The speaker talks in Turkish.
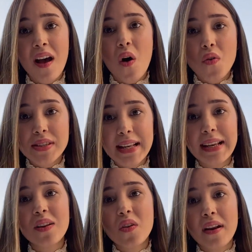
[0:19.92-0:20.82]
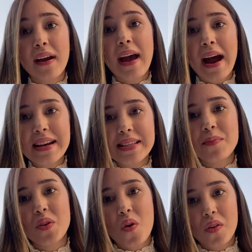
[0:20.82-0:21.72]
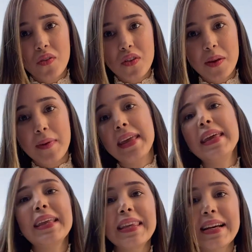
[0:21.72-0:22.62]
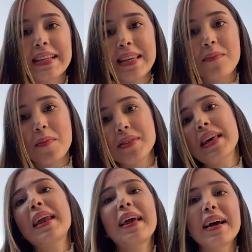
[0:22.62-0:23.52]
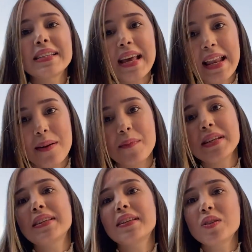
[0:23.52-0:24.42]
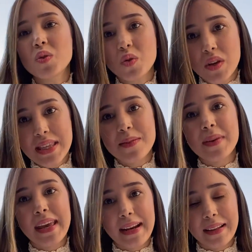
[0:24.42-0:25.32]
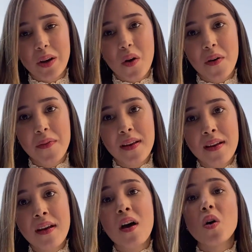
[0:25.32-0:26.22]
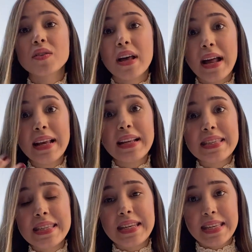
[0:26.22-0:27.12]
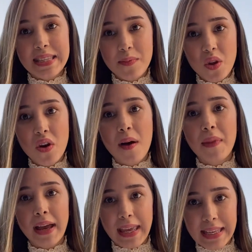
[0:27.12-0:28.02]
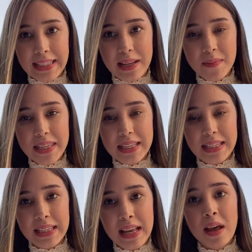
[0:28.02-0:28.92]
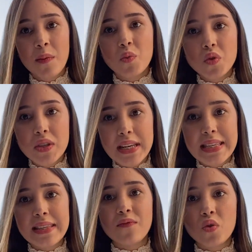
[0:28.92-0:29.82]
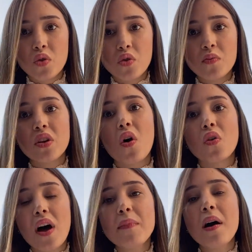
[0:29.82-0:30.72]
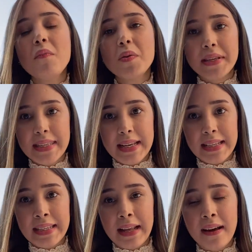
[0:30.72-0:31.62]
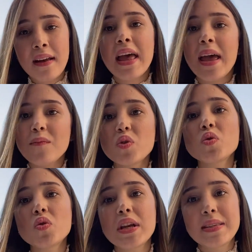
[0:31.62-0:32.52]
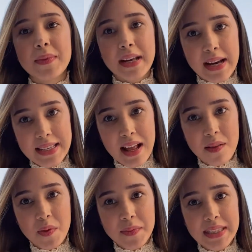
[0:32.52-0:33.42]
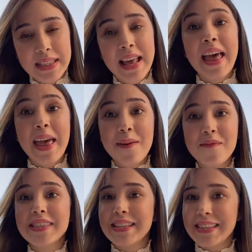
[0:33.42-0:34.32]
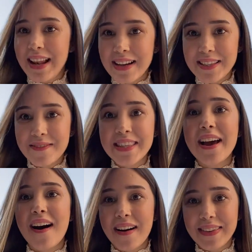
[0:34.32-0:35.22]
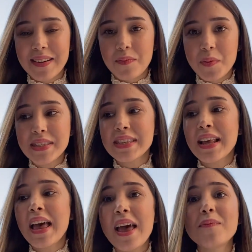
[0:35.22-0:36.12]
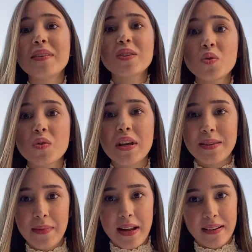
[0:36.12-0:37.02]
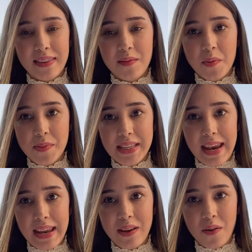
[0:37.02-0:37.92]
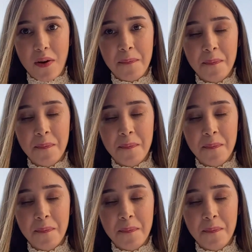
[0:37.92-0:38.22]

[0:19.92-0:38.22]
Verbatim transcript: Öncelikli olarak her zaman olduğu gibi ilk dikkat etmemiz gereken şeylerin başında su tüketimi yer alıyor. Özellikle stresli bir dönemden geçtiğimiz için bu stresin vücudumuzda ödem yapmaması adına hem tuz tüketimini azaltmamız hem fiziksel aktiviteyi arttırmamız hem de su tüketimini arttırmamız gerekiyor.